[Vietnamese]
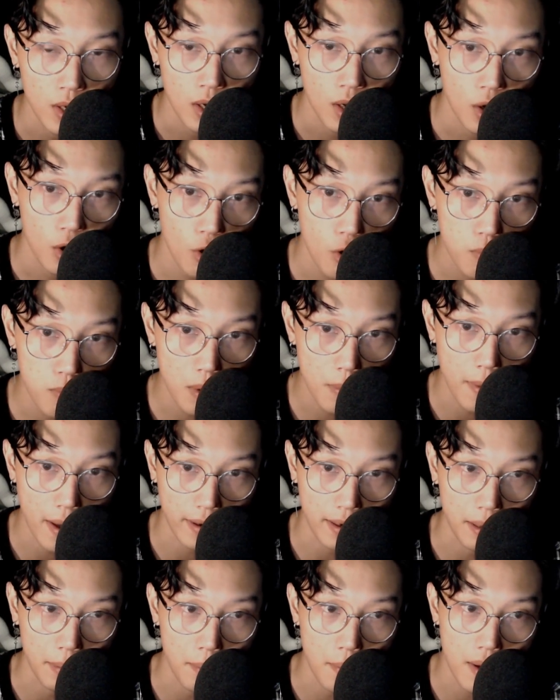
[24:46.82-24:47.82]
Lúc mà bạn
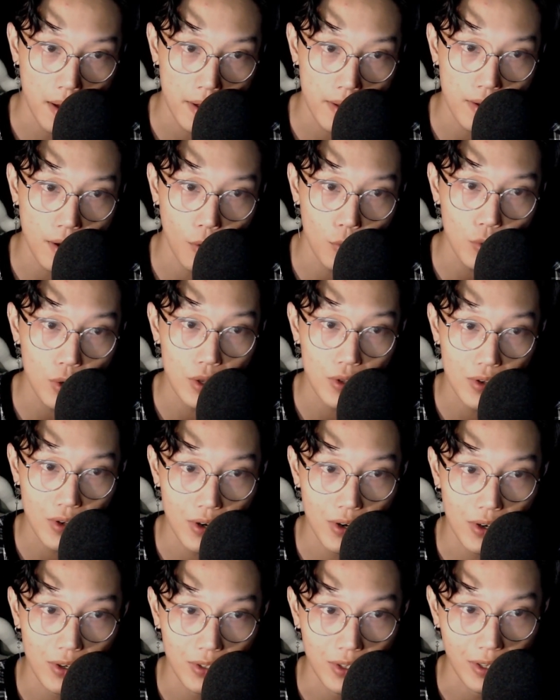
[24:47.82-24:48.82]
này bế cháu đi
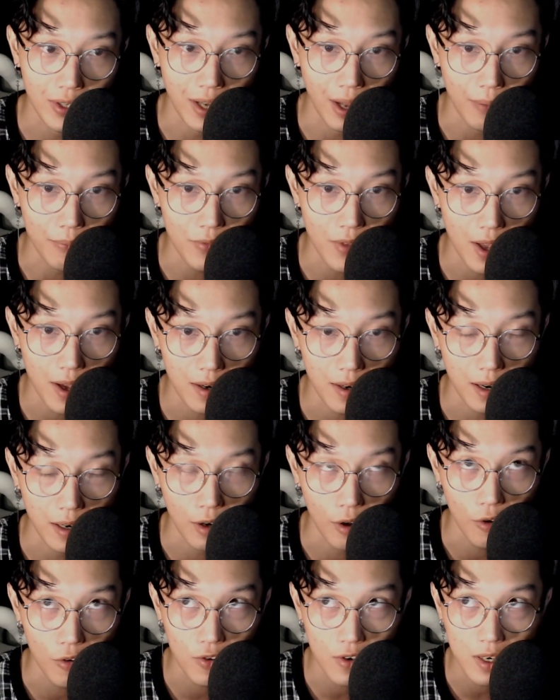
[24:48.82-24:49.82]
chơi thì cảm giác là
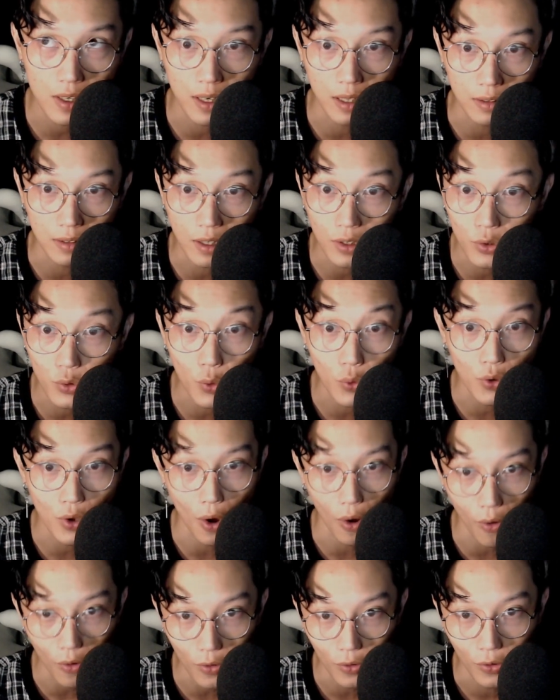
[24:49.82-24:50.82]
nó rất là thích chuông
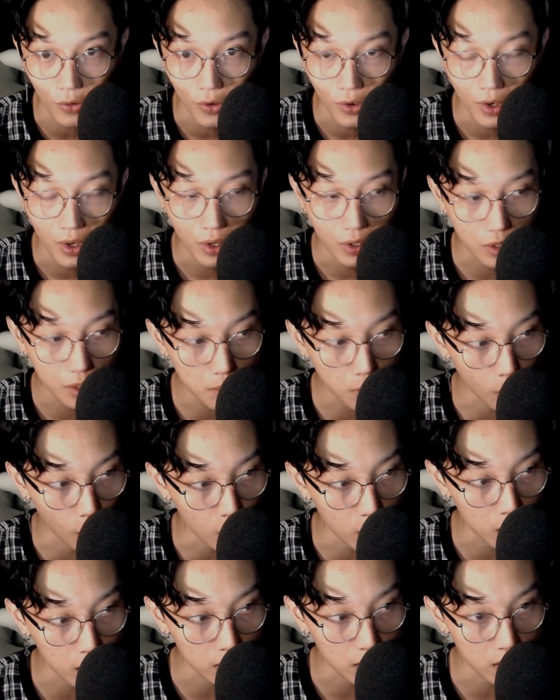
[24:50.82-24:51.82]
gió luôn. Cứ mỗi
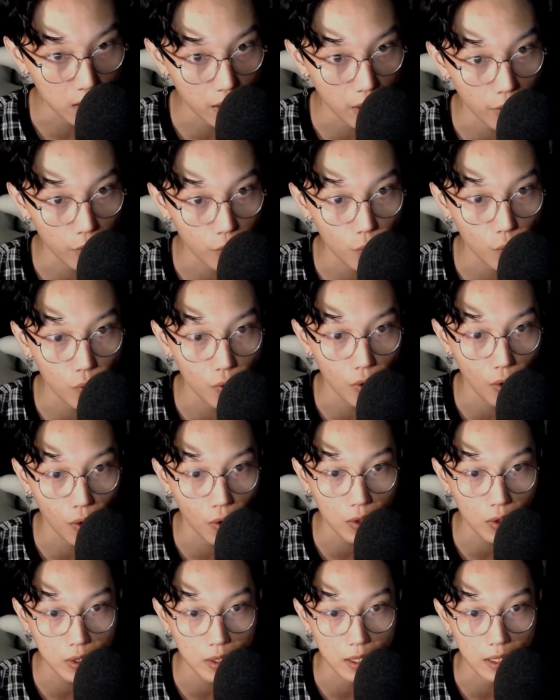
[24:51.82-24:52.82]
lần đi ngang chuông
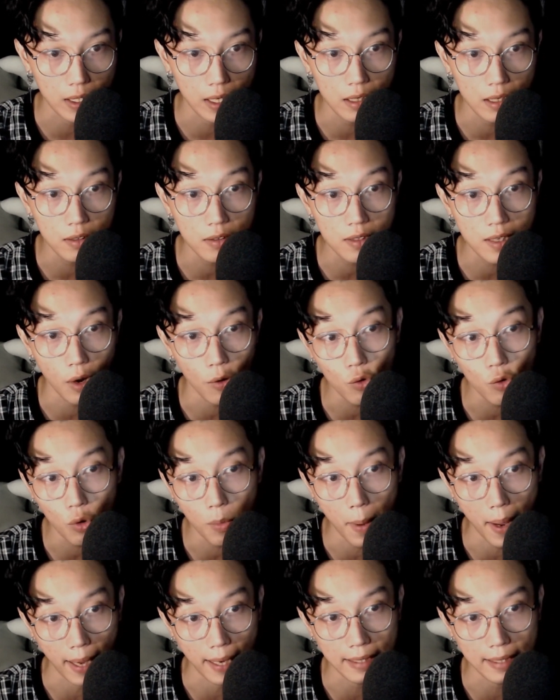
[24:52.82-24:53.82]
gió thì cái đứa cháu của
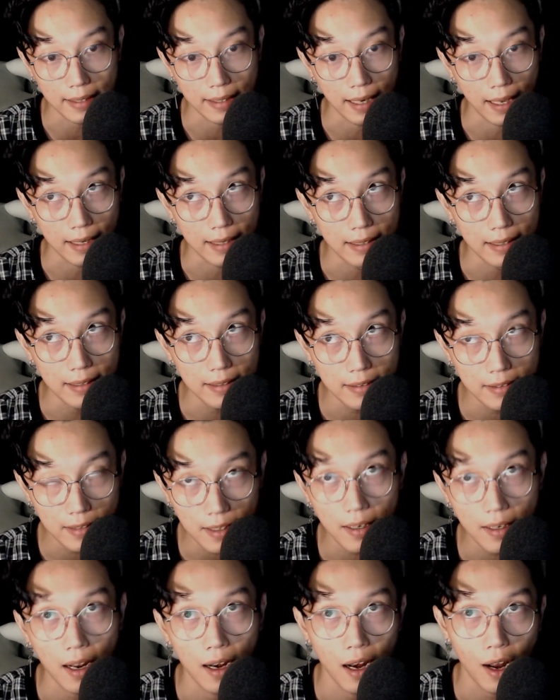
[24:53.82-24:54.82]
bạn á, lại đứng
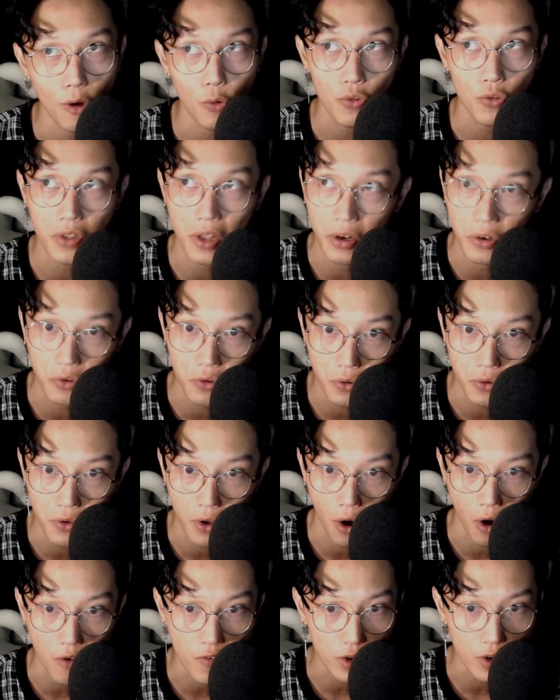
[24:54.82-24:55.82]
rất là lâu nhìn chuông
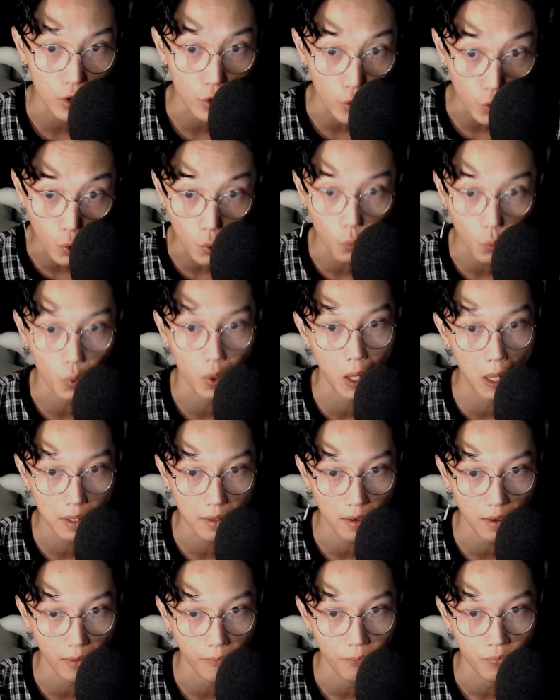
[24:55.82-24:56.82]
gió, và nhiều khi
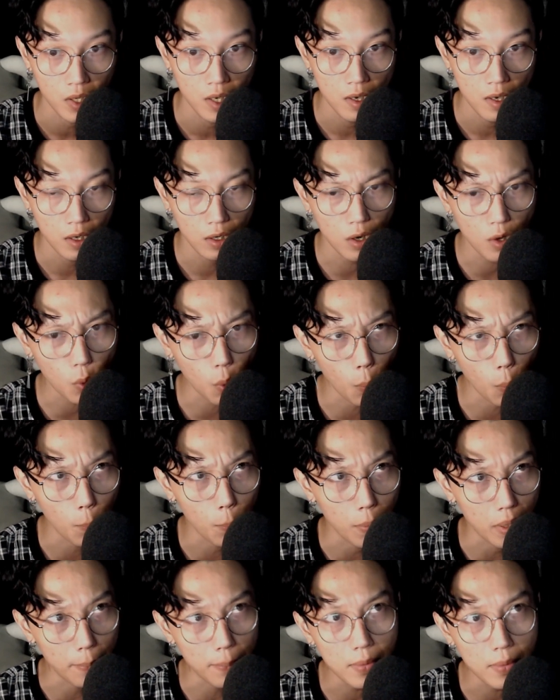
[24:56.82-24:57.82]
nha, nó còn
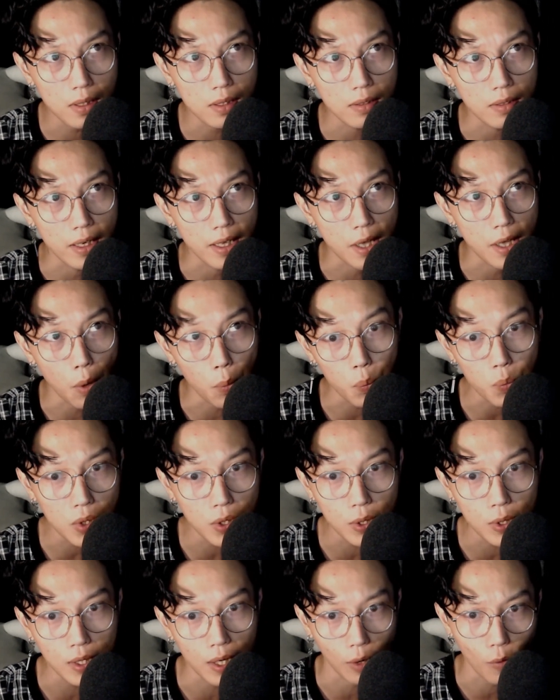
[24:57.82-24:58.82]
mỉm cười giống
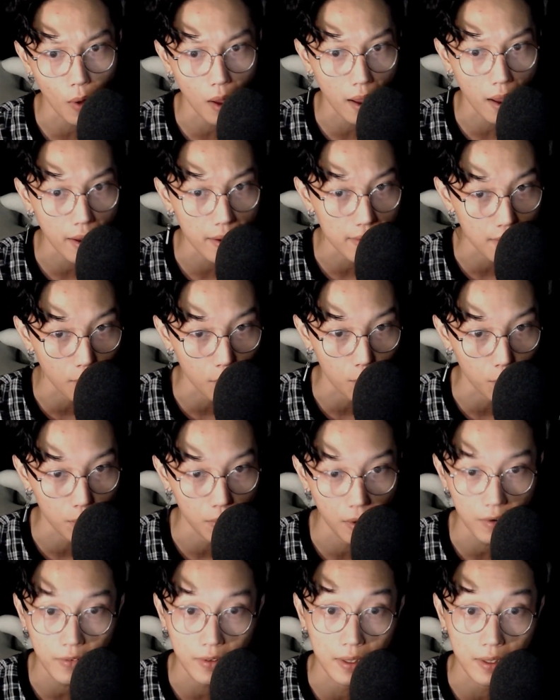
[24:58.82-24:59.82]
như là có ai chọc
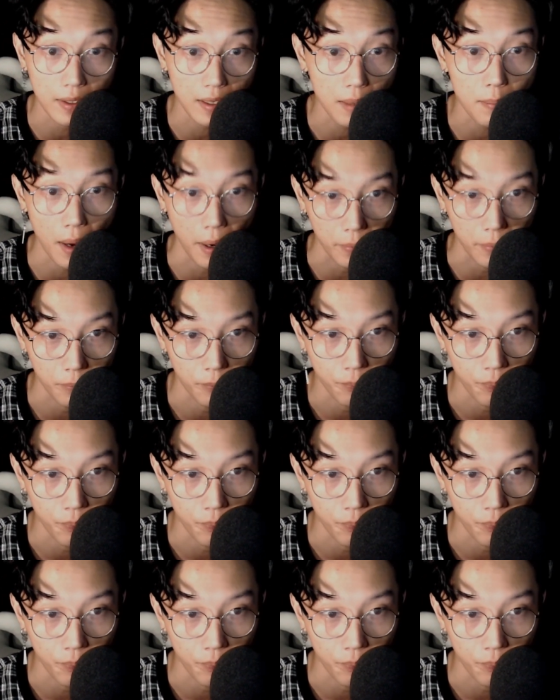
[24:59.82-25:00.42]
nó vậy các bạn.